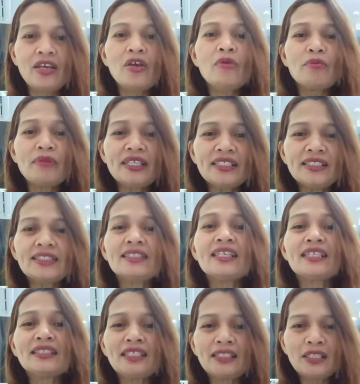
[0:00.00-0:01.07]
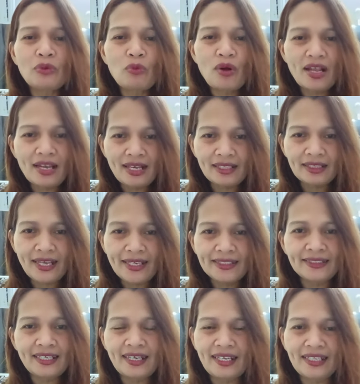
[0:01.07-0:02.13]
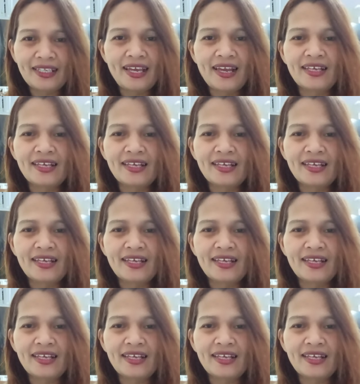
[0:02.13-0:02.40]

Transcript: means nagtitiwala tayo sa Kanya.